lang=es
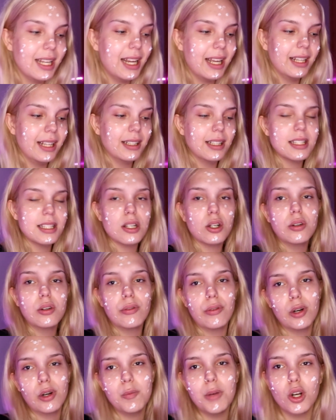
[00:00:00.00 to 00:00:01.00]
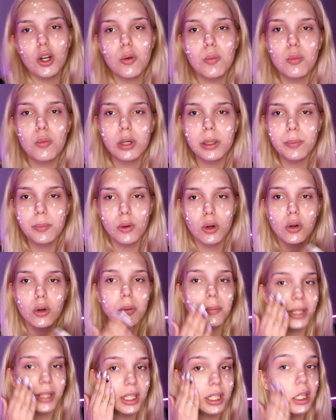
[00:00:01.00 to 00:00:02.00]
la gente se conforma con muy poco,
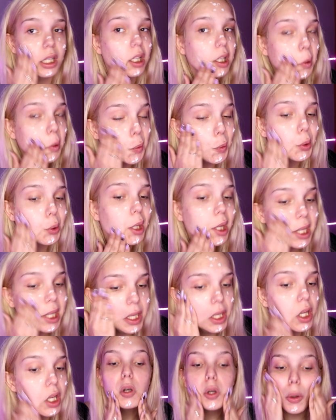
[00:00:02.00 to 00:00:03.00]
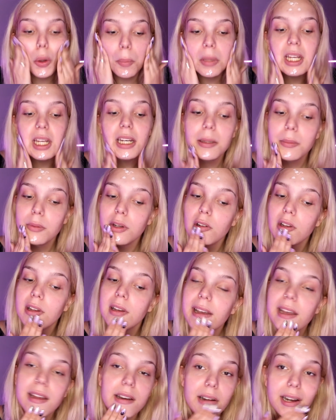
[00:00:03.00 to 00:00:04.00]
mis niñas. Ustedes lo mínimo
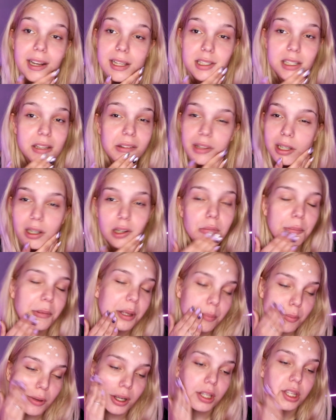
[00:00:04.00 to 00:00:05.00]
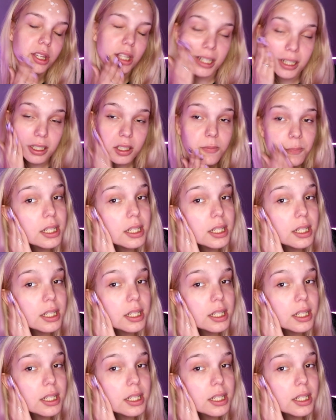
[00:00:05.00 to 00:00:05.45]
es recibir lo mismo que das.